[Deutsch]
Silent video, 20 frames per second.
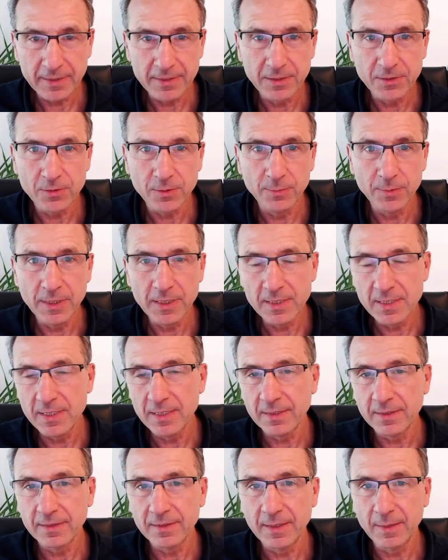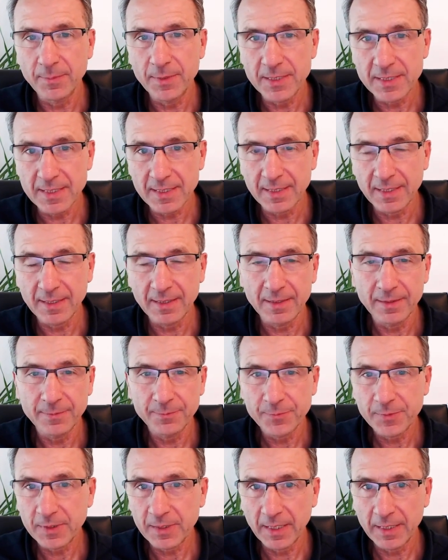richtig kommuniziere, damit es
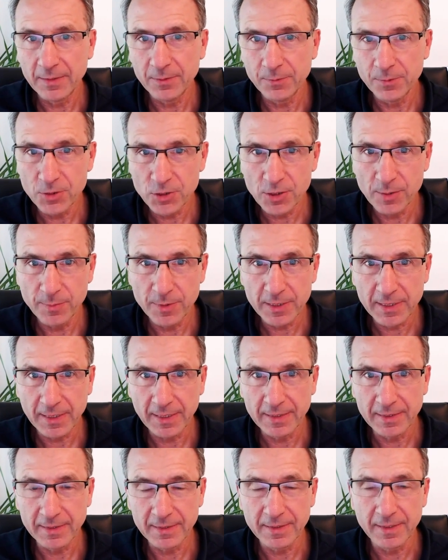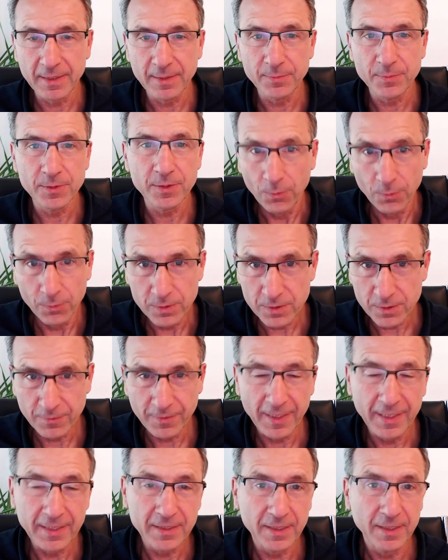da keine Unstimmigkeiten gibt und so
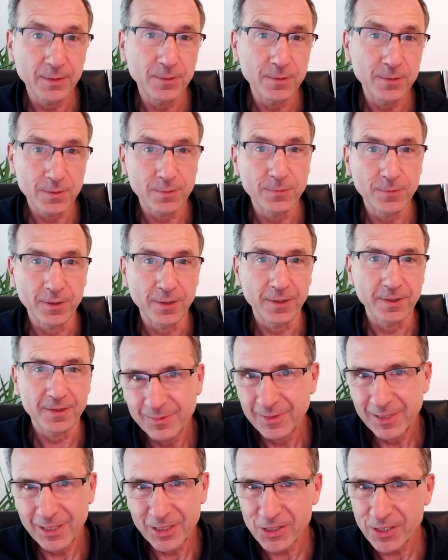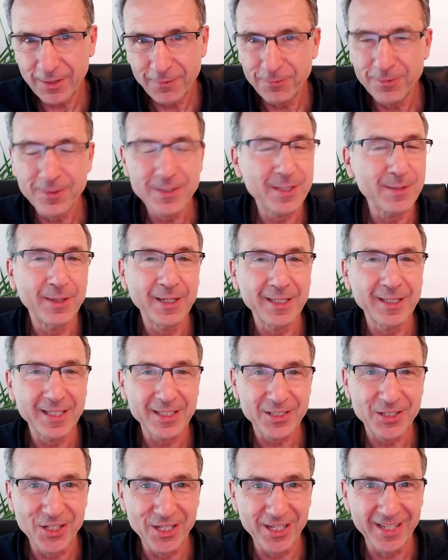weiter und so fort. Der Chef ist immer
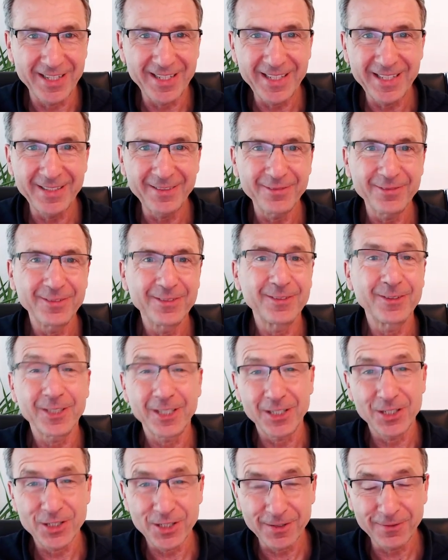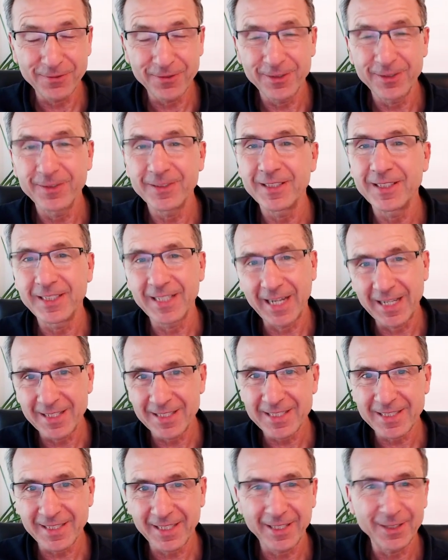das Genie oder die Chefin, die
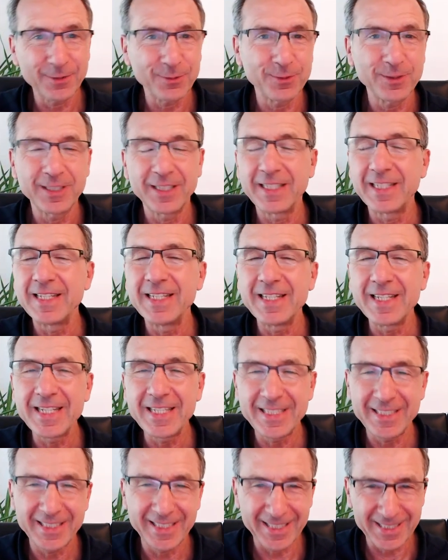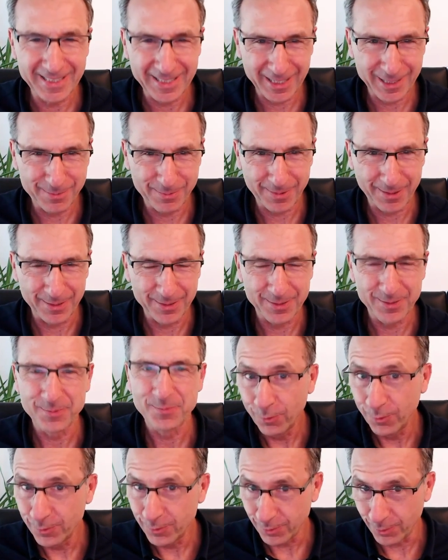alles kann und die nicht ersetzbar ist.
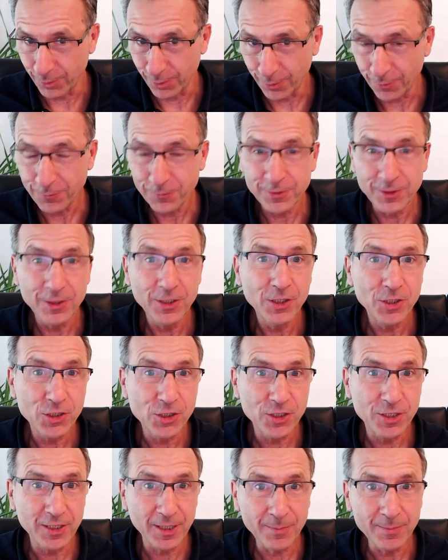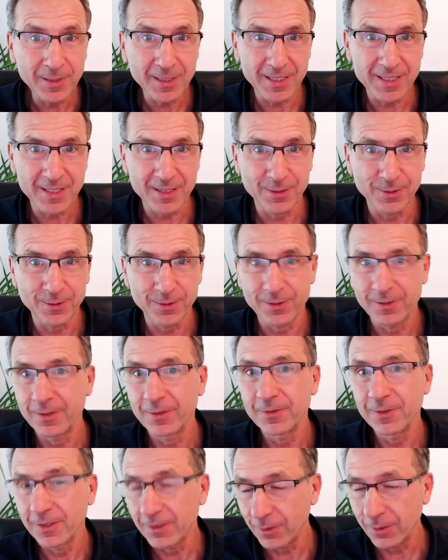Und oft stimmt das auch.
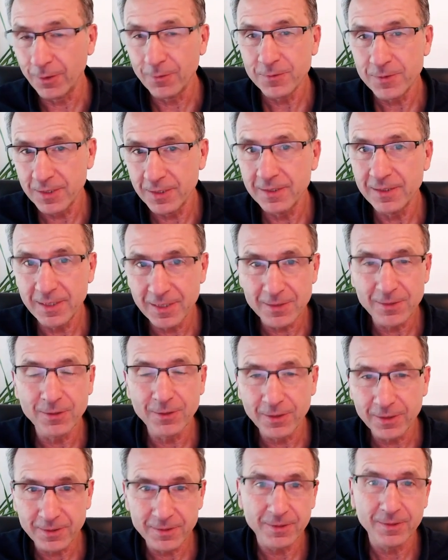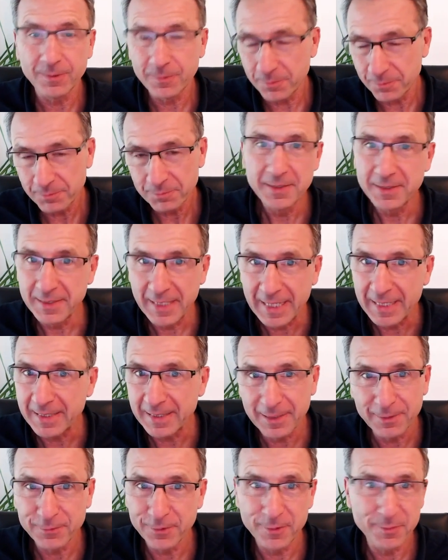Ne? Oft sind diese Leute, ich denke
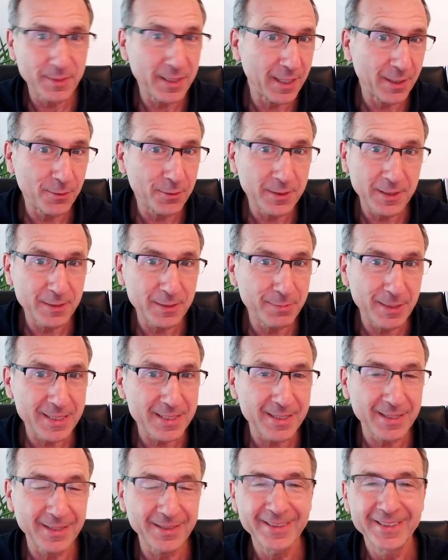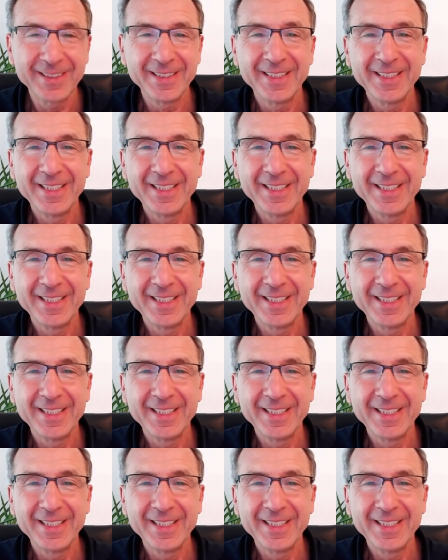ja von mir auch nicht besser,